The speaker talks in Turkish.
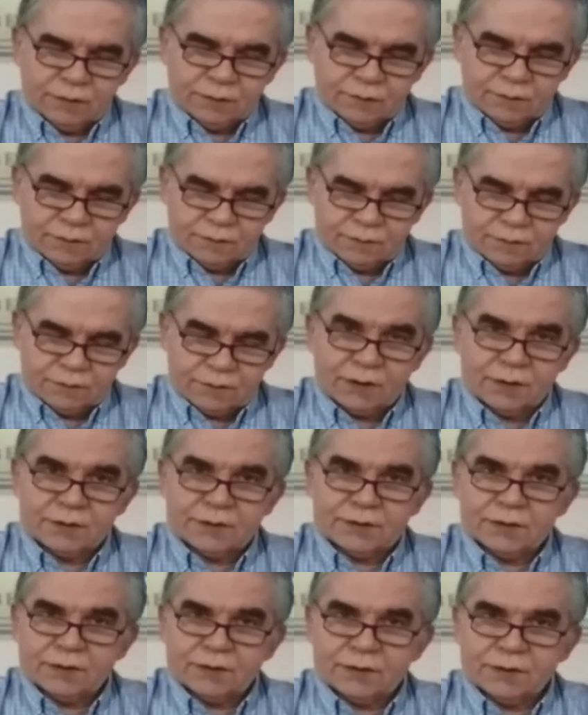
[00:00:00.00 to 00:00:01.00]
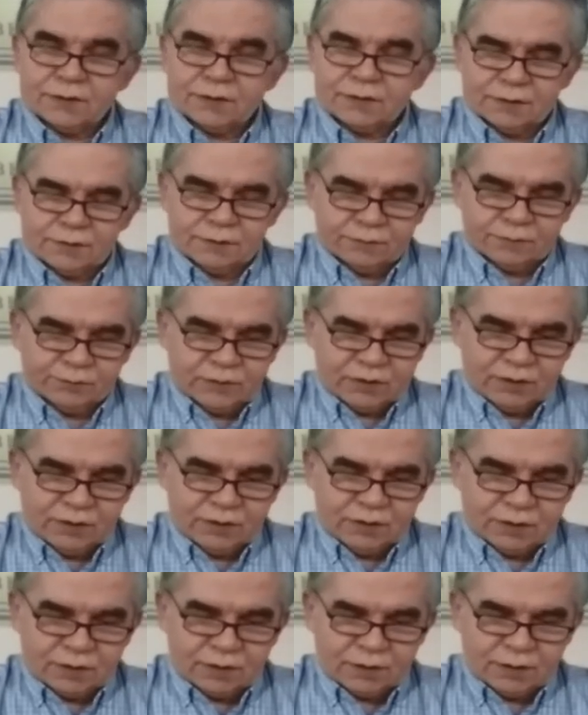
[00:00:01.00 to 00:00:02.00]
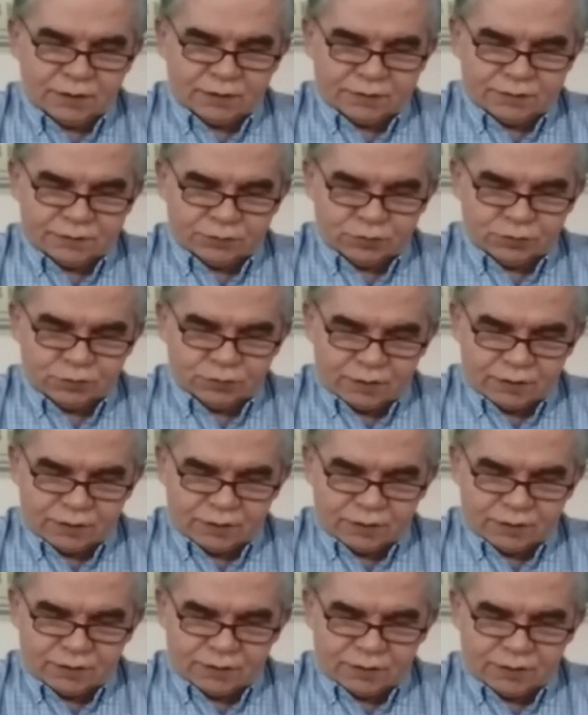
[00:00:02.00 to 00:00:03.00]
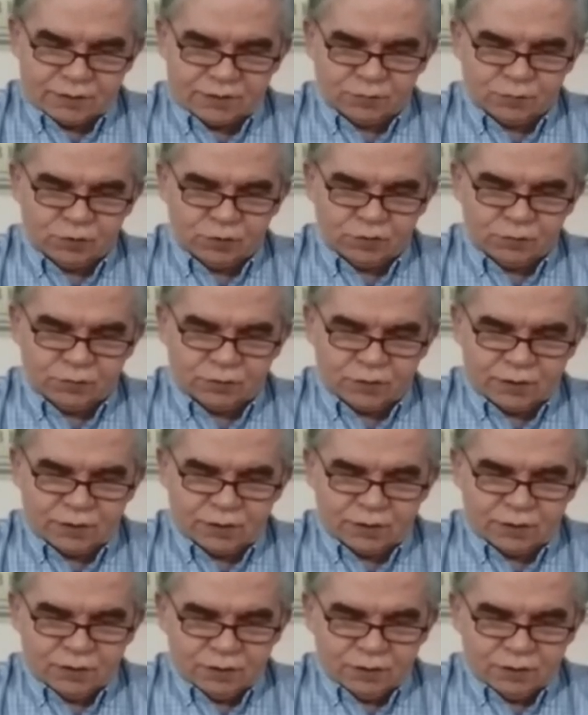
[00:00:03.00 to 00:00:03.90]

e, tarihçi hayatın ilk hayatı, üstadın ilk hayatı bölümünde